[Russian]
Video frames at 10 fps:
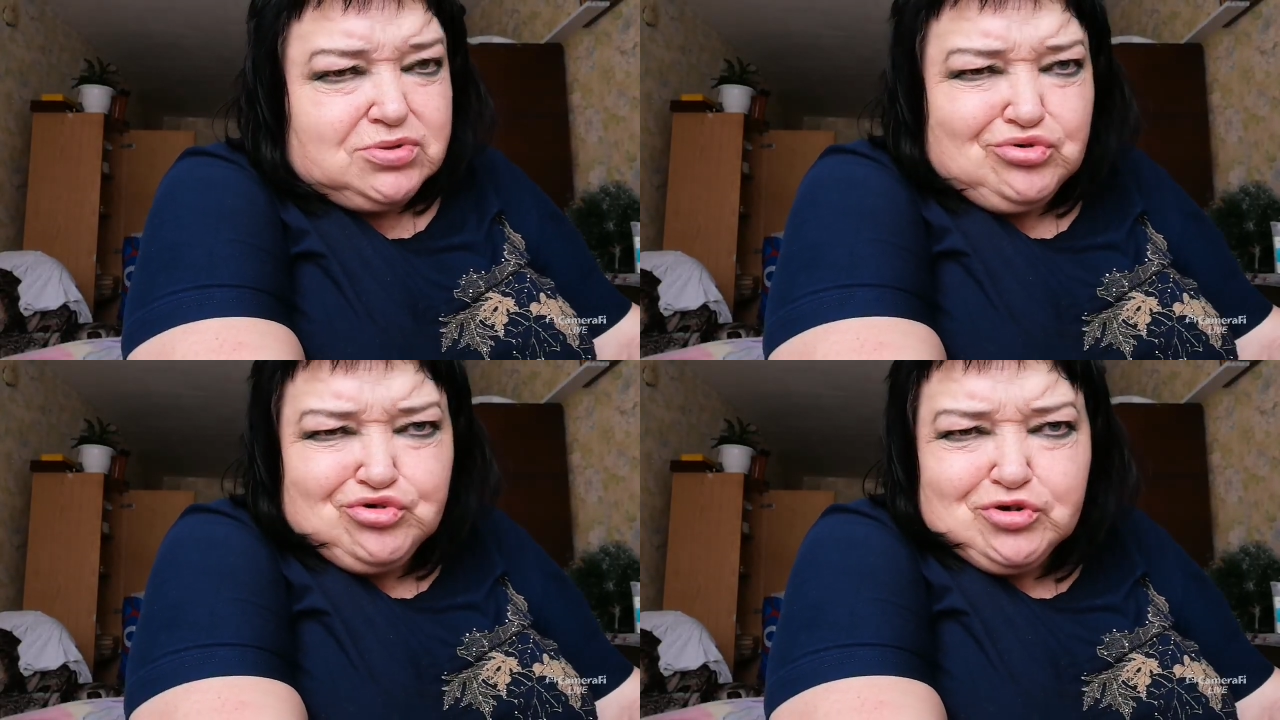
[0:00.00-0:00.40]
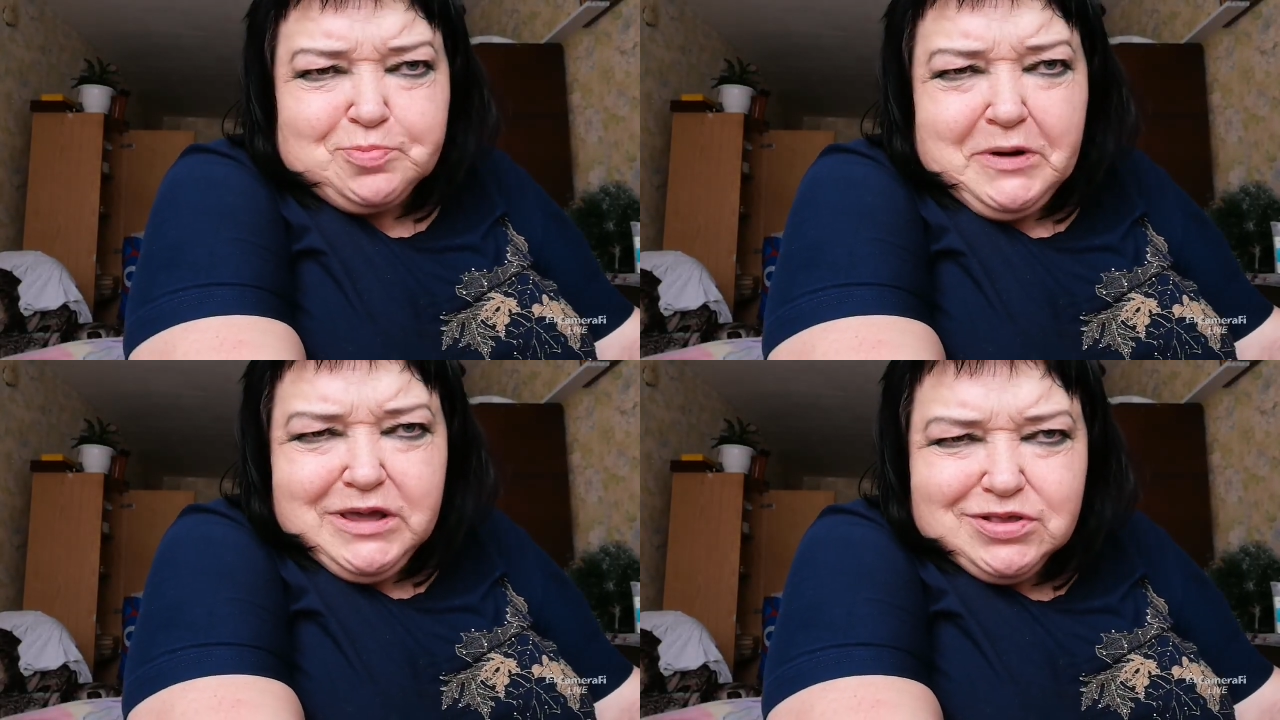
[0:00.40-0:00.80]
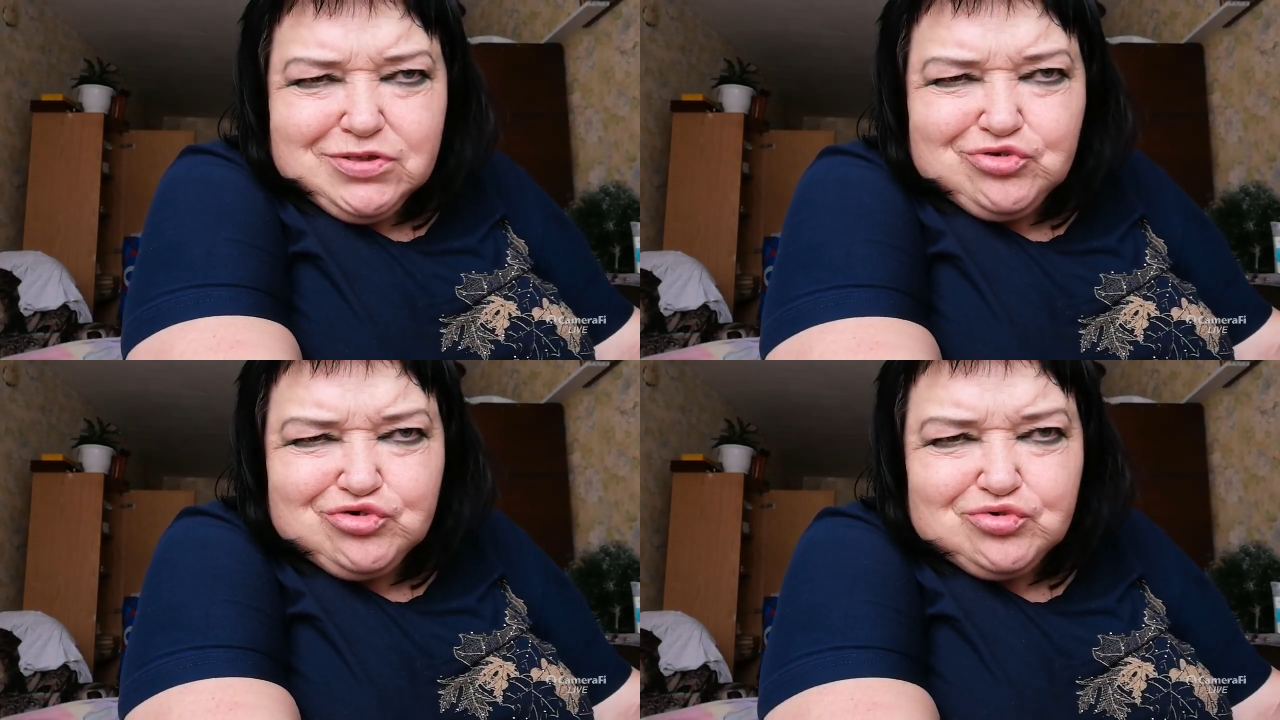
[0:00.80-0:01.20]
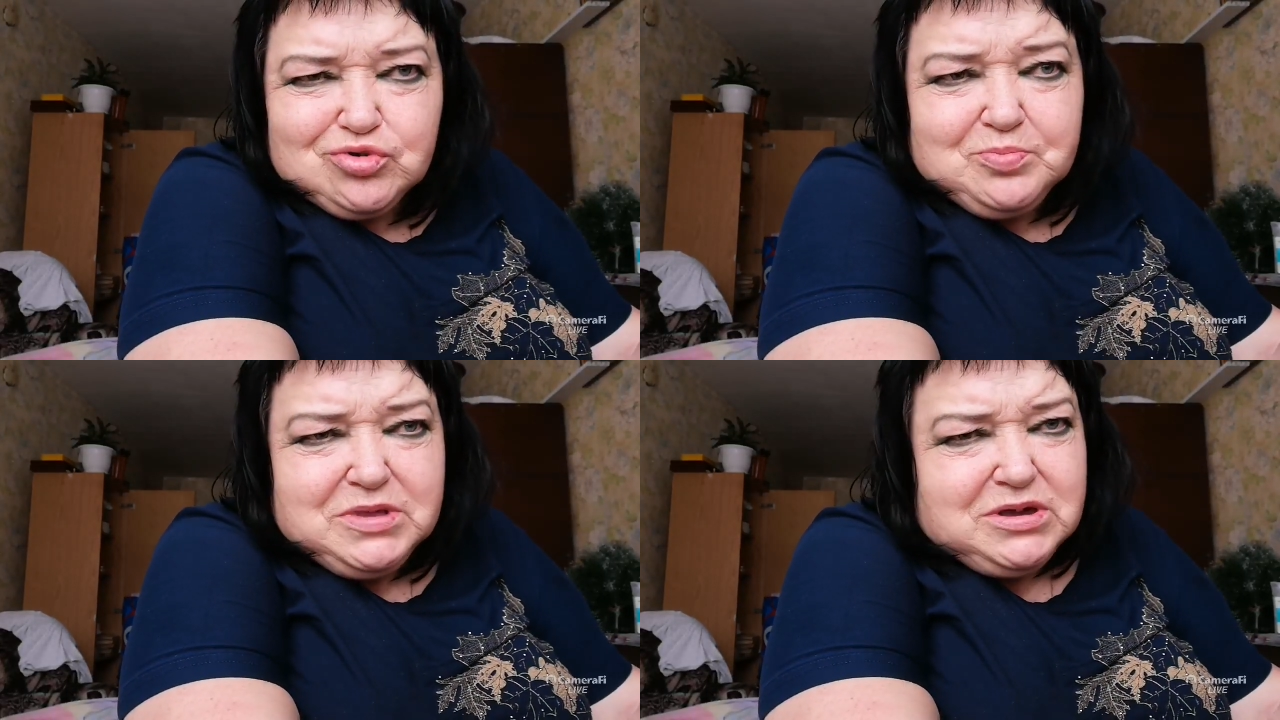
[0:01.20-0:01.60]
То, что
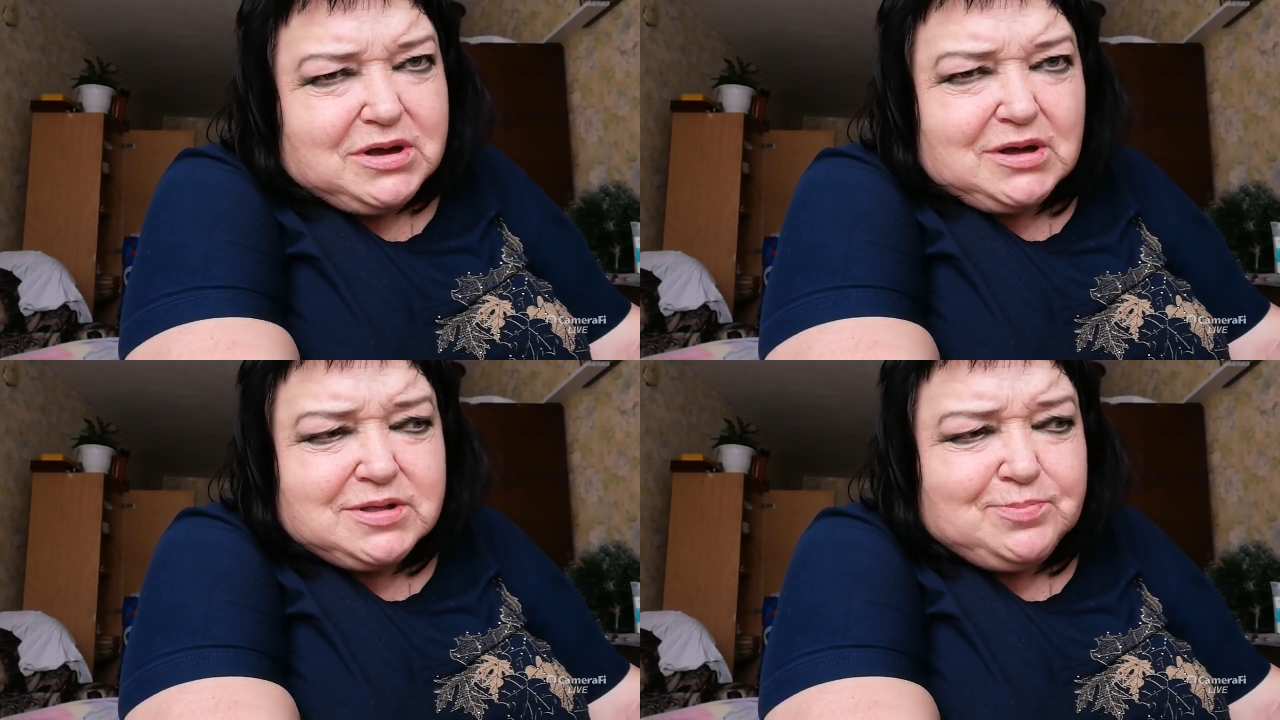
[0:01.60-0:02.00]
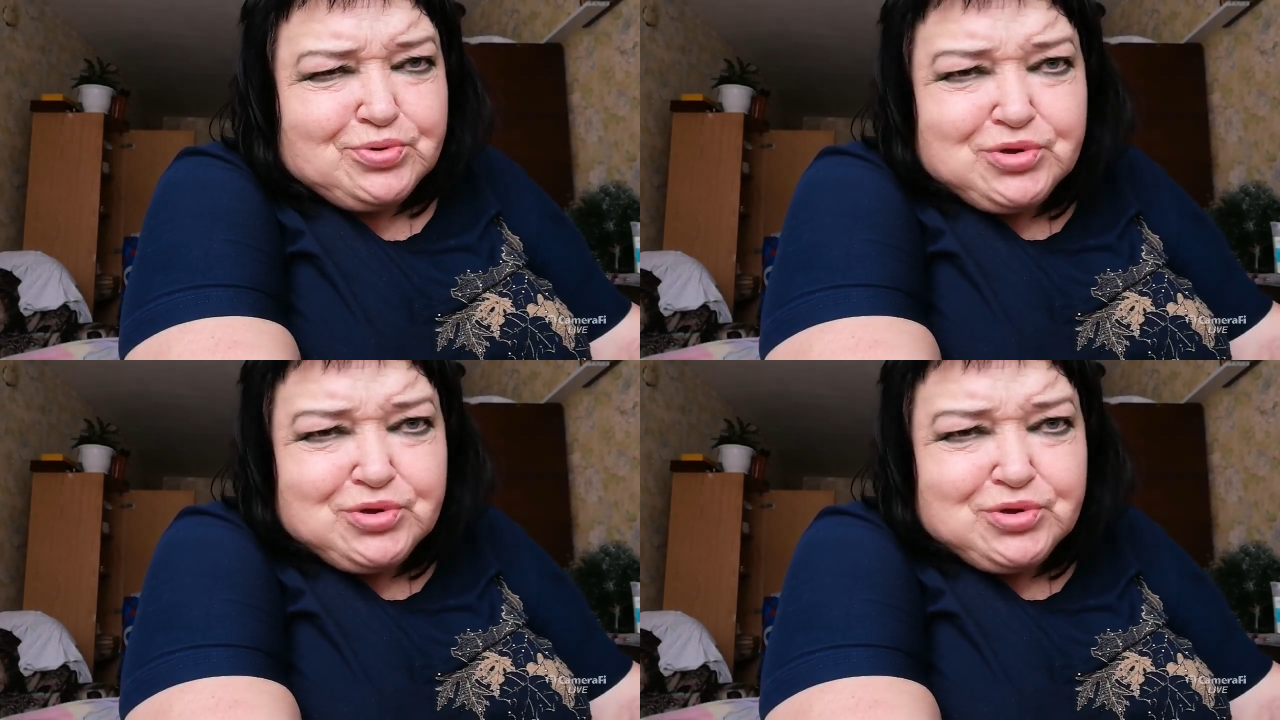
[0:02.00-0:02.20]
сплетничают, мне как-то,